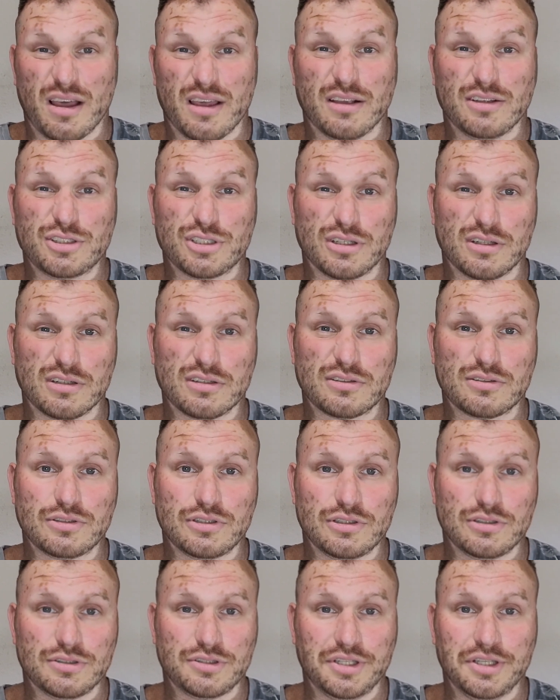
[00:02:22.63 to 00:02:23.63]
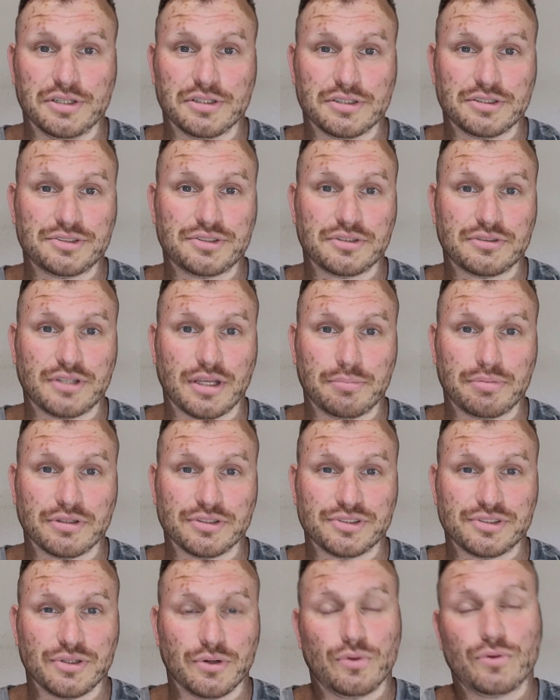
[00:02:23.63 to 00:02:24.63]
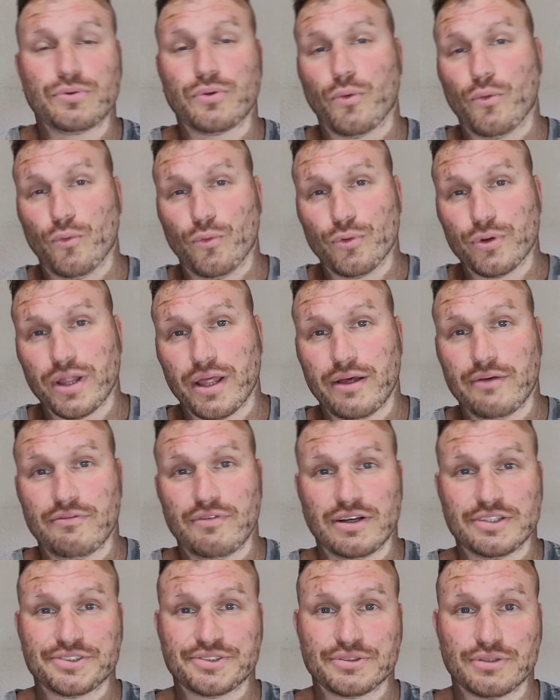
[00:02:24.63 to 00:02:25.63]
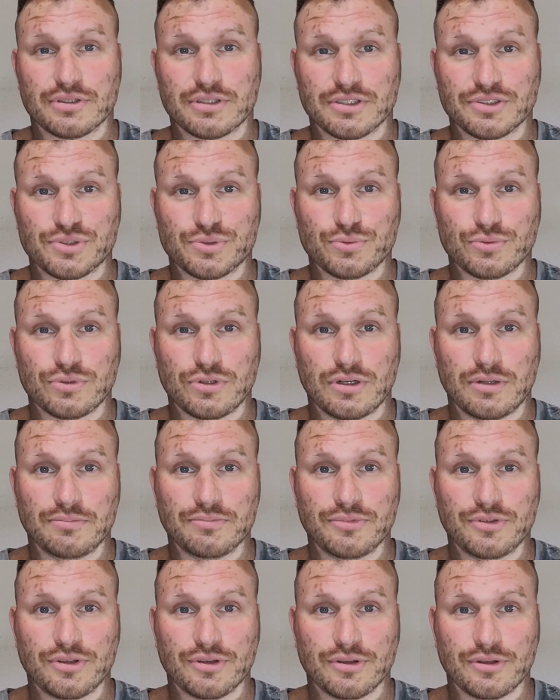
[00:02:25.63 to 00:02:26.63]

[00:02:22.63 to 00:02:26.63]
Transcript: eigentlich auch tierische Depression oder was noch dazu kommt,